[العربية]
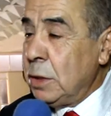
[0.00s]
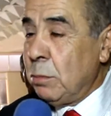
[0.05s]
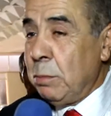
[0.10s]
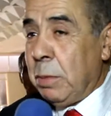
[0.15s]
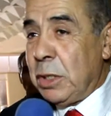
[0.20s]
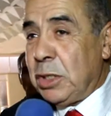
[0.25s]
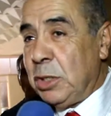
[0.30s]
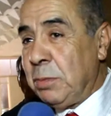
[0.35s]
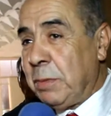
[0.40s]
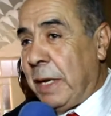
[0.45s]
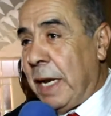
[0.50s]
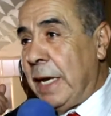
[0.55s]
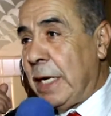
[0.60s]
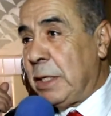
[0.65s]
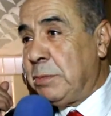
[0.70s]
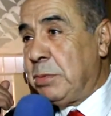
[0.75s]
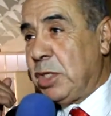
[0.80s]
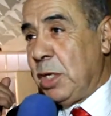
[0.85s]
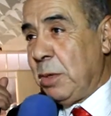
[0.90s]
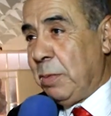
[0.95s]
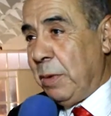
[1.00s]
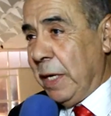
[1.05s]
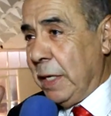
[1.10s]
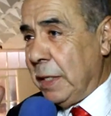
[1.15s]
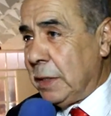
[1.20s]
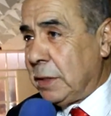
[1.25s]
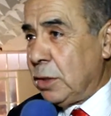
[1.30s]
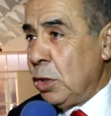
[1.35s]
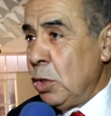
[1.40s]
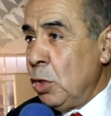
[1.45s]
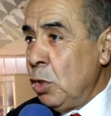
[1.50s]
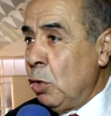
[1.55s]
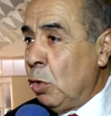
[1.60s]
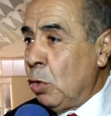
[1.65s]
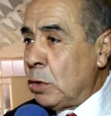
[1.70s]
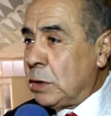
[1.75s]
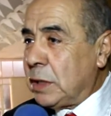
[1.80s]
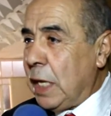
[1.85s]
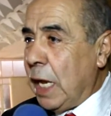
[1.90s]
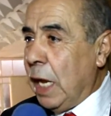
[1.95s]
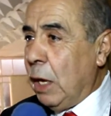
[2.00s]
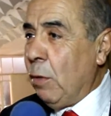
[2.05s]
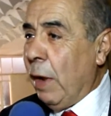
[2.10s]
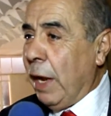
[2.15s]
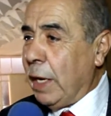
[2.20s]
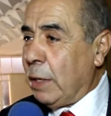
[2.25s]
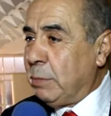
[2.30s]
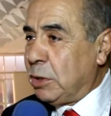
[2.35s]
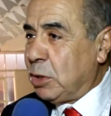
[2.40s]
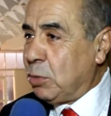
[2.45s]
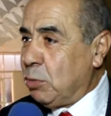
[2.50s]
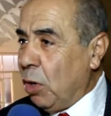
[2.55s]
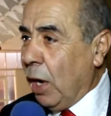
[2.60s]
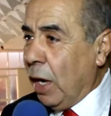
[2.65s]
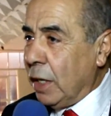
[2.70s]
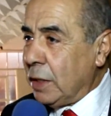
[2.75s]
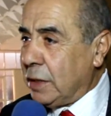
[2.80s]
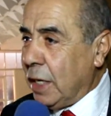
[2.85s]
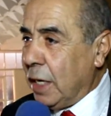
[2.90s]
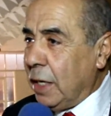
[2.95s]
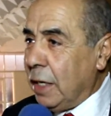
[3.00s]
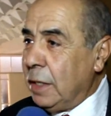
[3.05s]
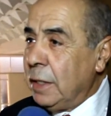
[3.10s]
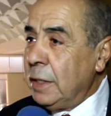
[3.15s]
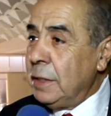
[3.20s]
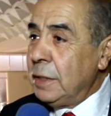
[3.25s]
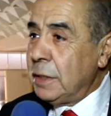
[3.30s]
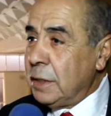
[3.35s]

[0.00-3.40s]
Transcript: باش يمكن لها تمشي بعيد وتصحح واحد المجموعه ديال